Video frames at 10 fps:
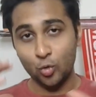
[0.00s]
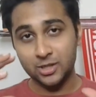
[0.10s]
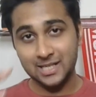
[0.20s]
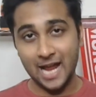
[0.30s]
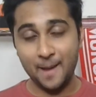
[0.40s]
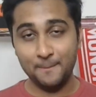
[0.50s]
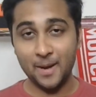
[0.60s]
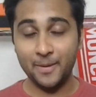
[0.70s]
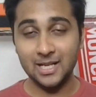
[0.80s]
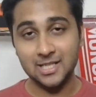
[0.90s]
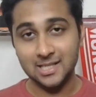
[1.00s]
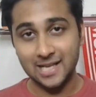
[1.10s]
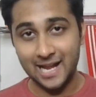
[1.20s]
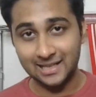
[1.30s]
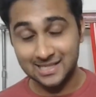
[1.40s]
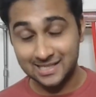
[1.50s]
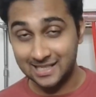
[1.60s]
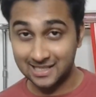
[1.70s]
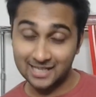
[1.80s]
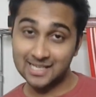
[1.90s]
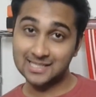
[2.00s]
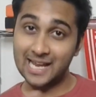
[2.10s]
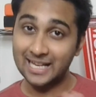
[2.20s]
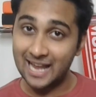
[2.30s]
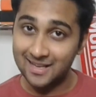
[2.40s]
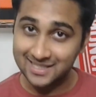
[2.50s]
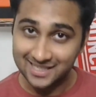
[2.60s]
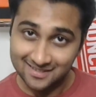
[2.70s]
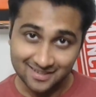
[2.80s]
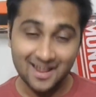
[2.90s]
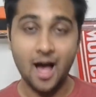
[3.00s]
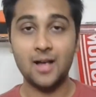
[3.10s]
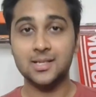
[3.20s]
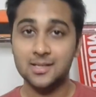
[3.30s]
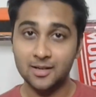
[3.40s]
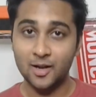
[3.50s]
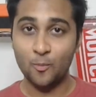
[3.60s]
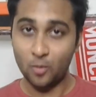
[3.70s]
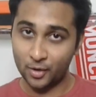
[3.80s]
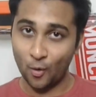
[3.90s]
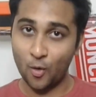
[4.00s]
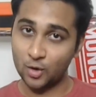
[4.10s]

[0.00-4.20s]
उस टाइम पे भी जस्ट लाइक दिस सीजन एंड जस्ट लाइक लास्ट सीजन आर्सनल वर